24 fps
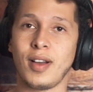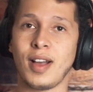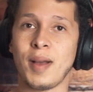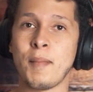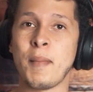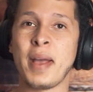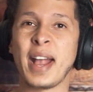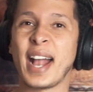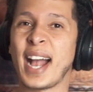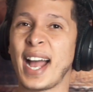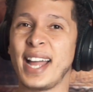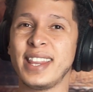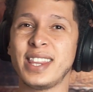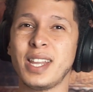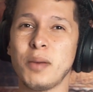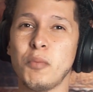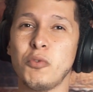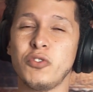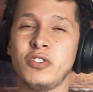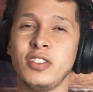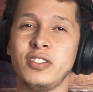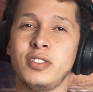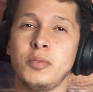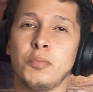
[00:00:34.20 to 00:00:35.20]
me encanta
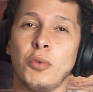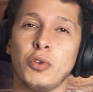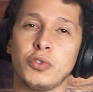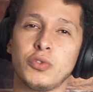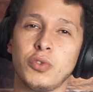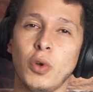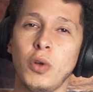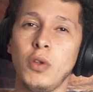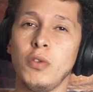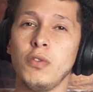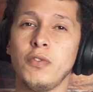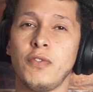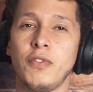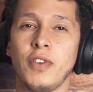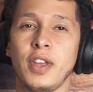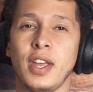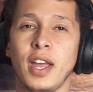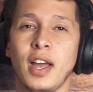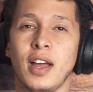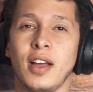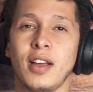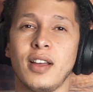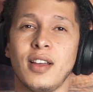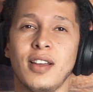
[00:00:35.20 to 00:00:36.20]
muchísimo Soul
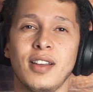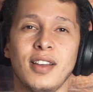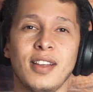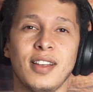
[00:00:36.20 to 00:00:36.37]
FIA.